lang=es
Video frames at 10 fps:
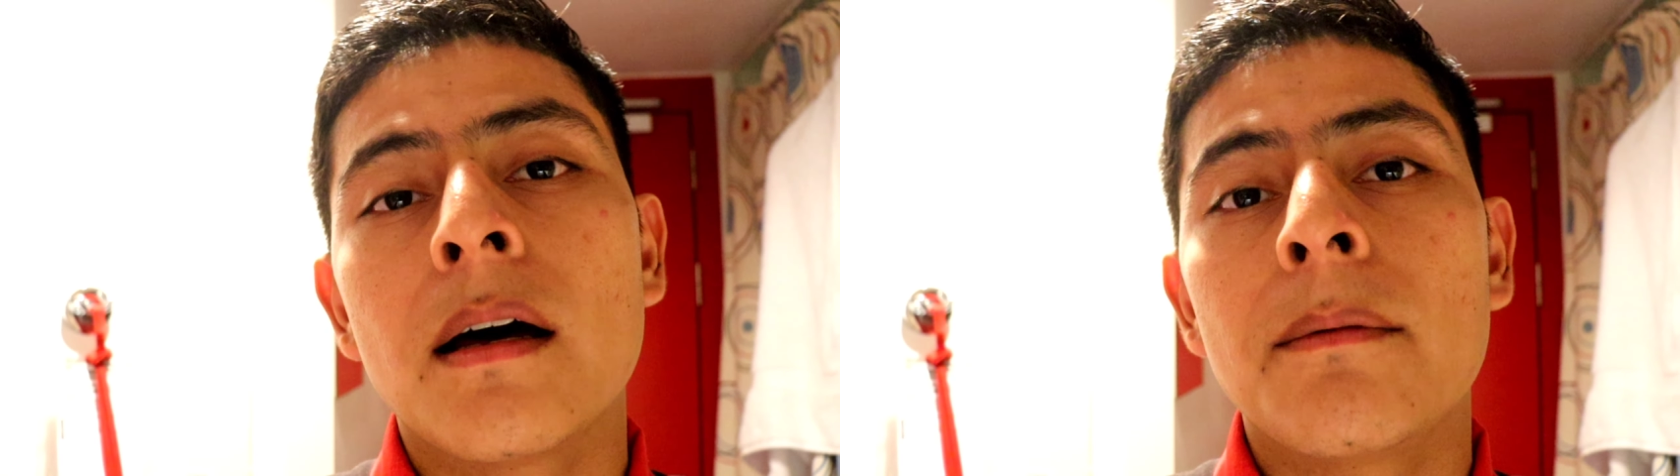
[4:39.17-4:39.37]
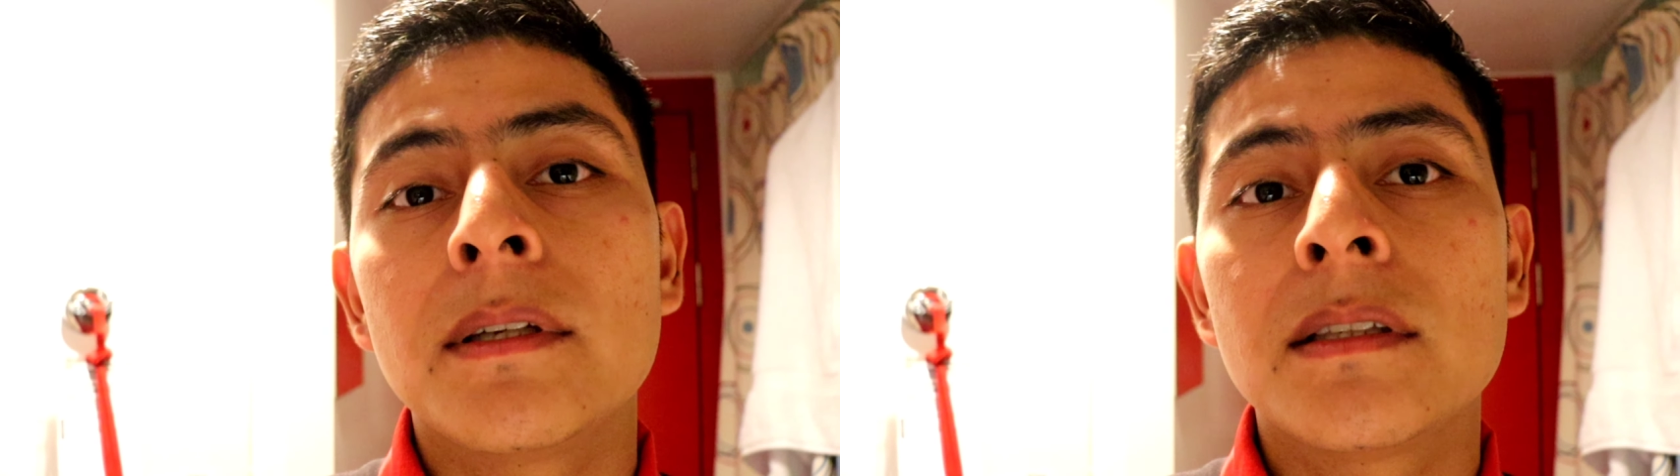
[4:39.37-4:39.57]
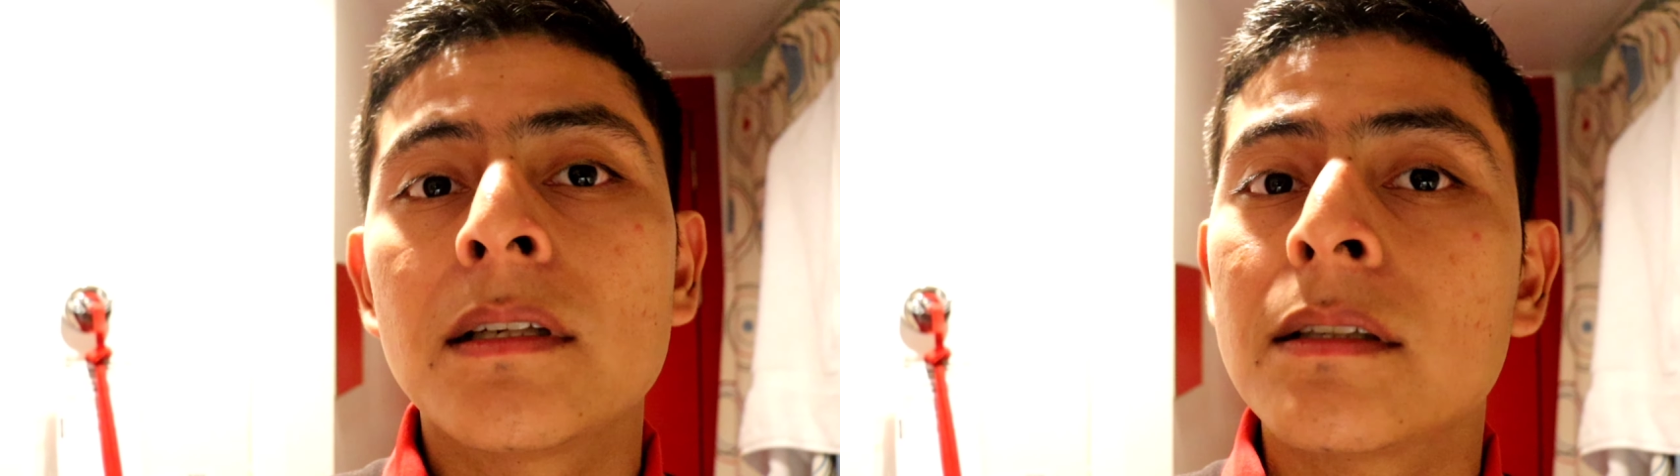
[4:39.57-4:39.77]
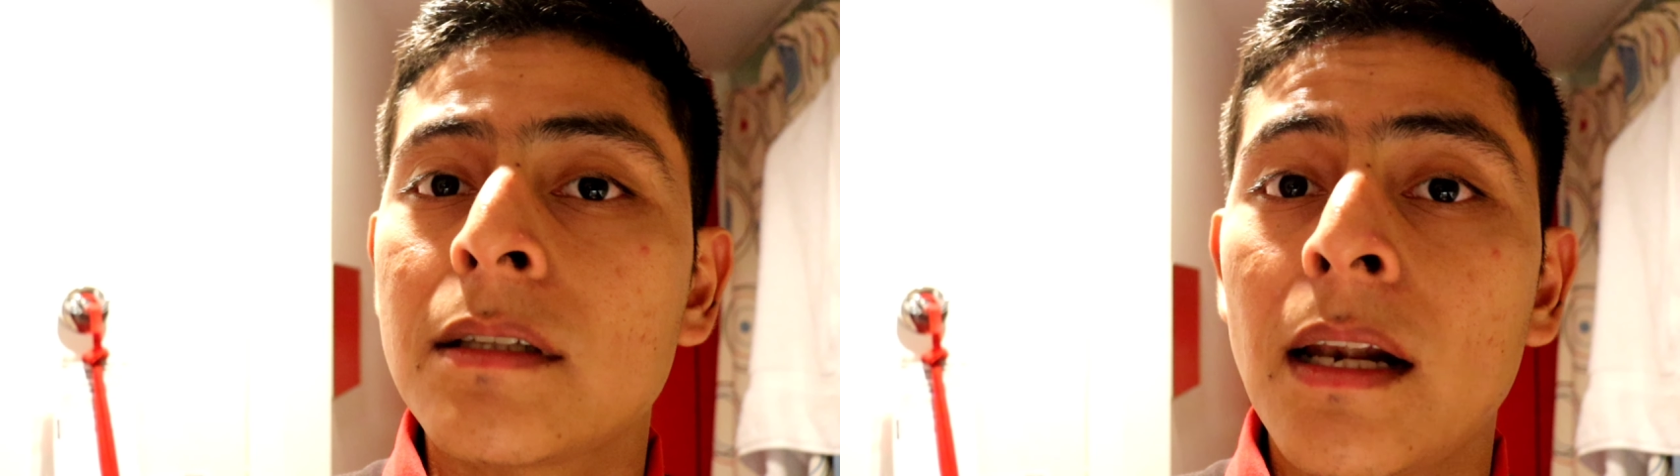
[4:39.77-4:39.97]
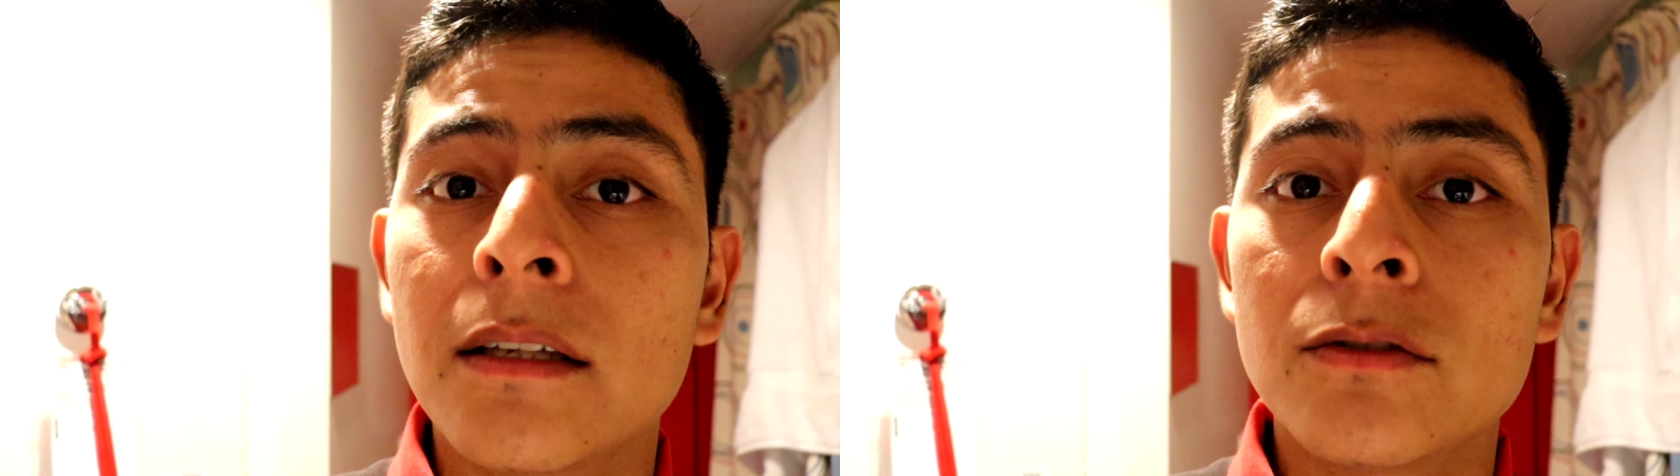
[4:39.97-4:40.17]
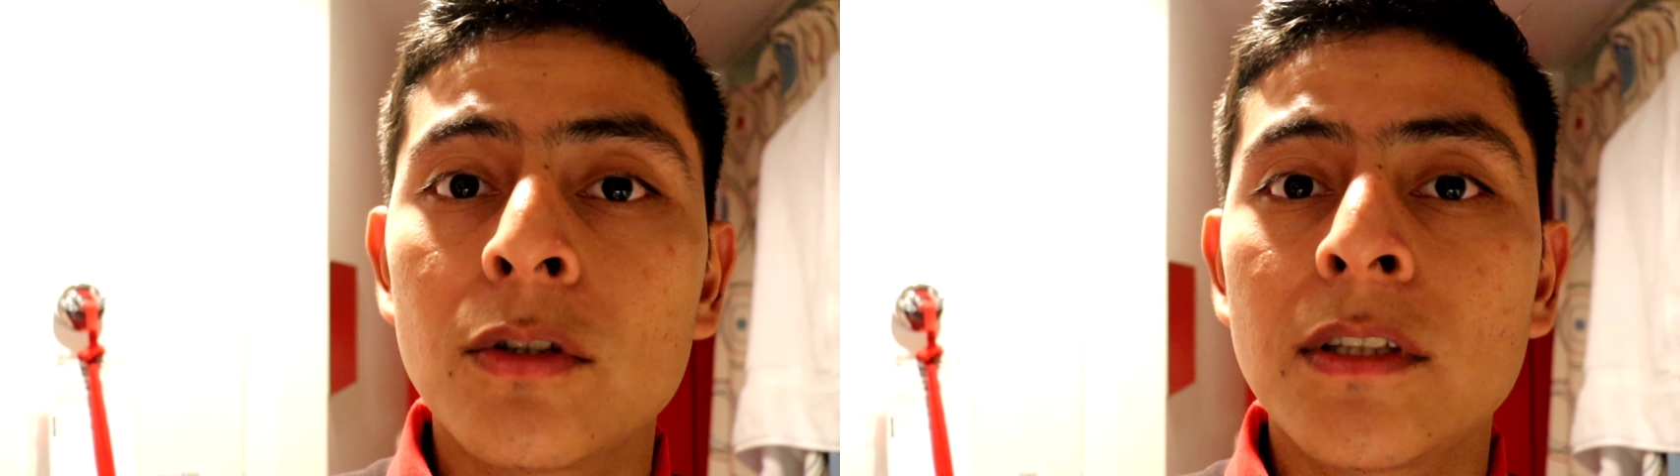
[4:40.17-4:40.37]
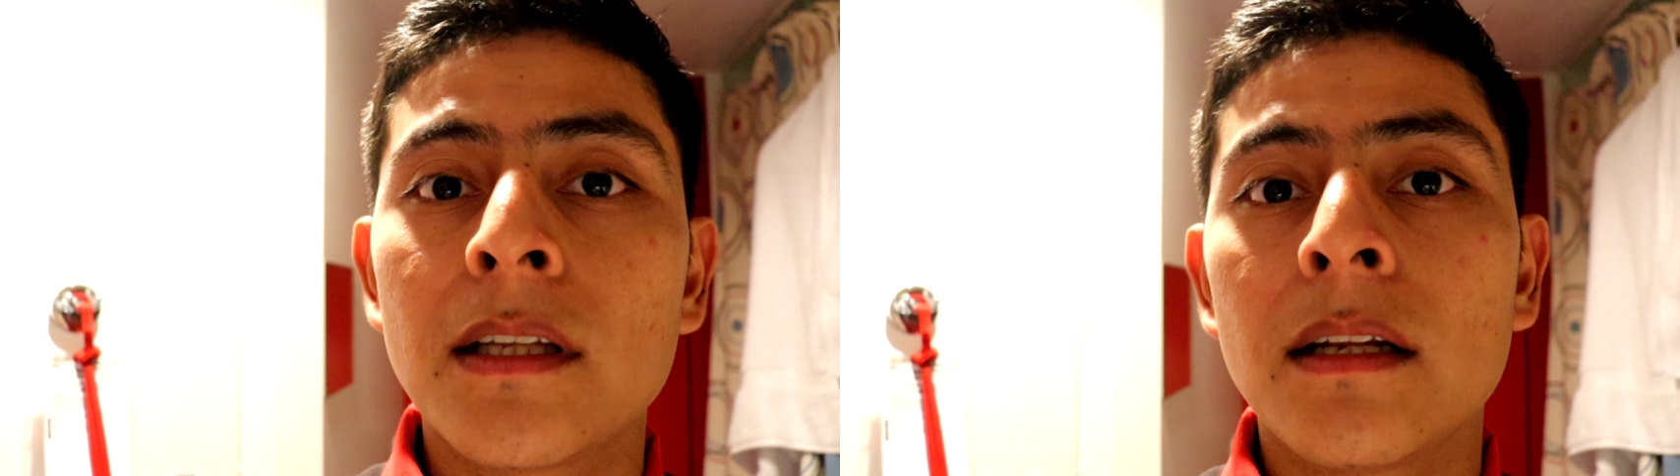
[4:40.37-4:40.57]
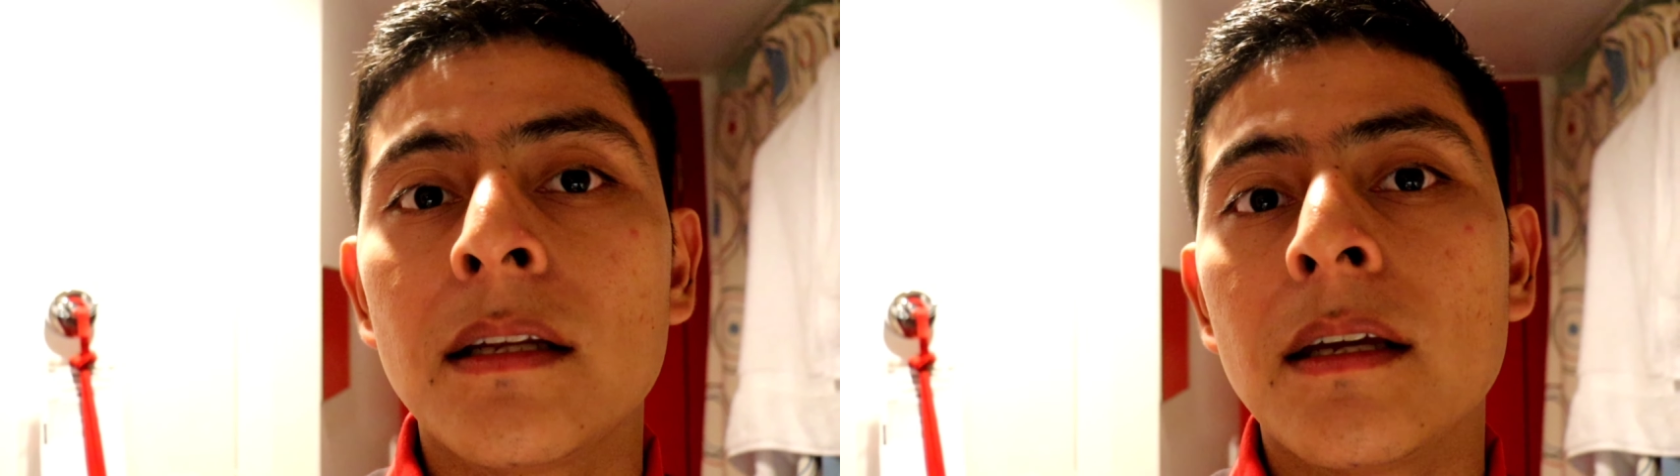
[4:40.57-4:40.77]
a veces hasta las
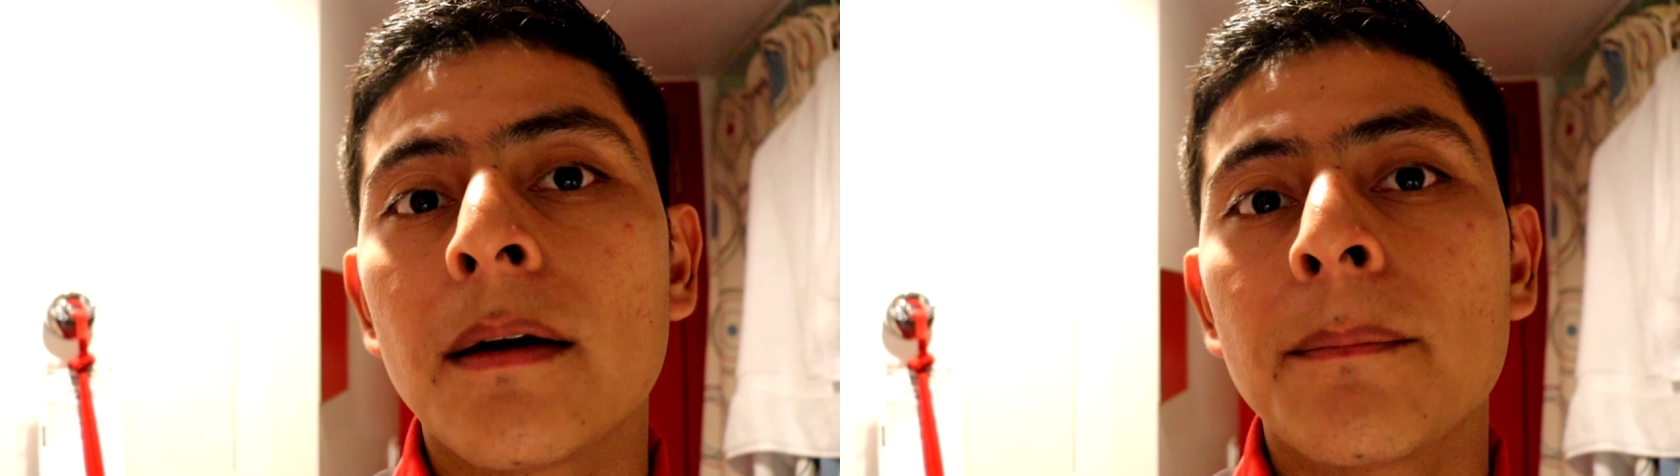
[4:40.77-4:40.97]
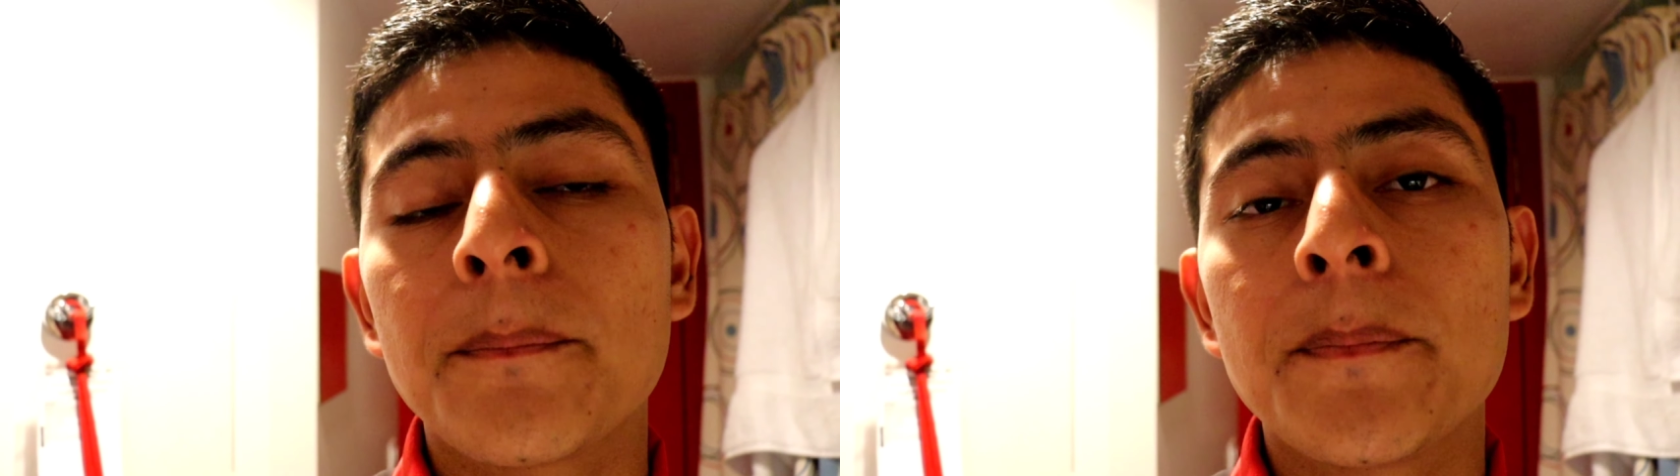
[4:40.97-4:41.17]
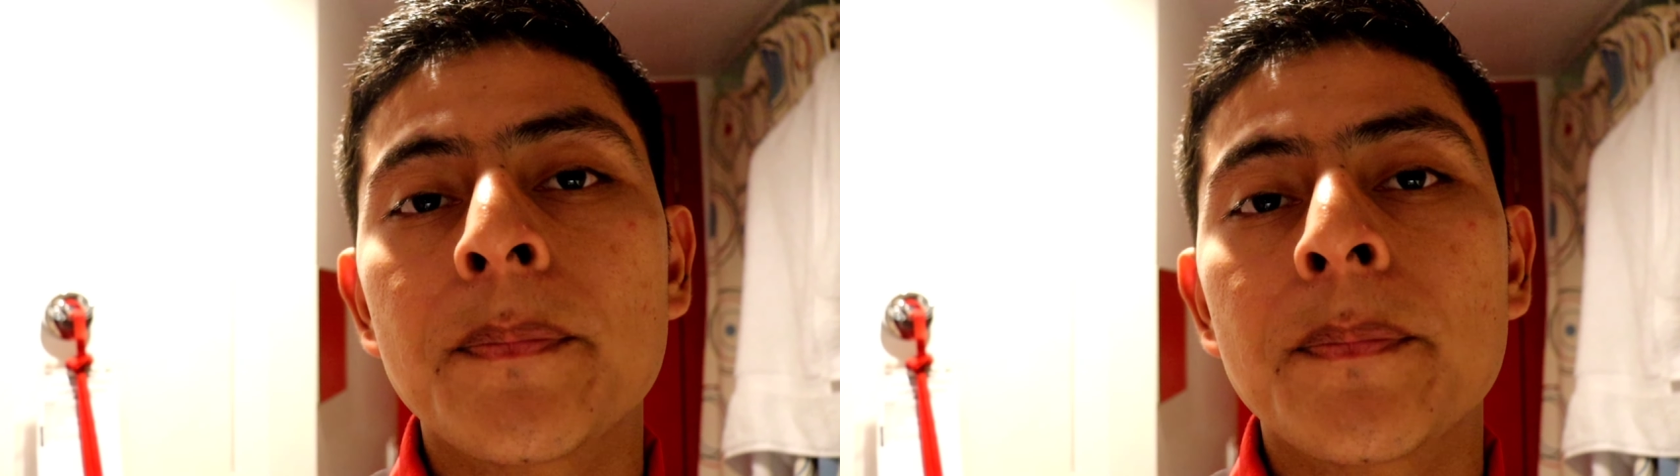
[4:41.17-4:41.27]
12 del día.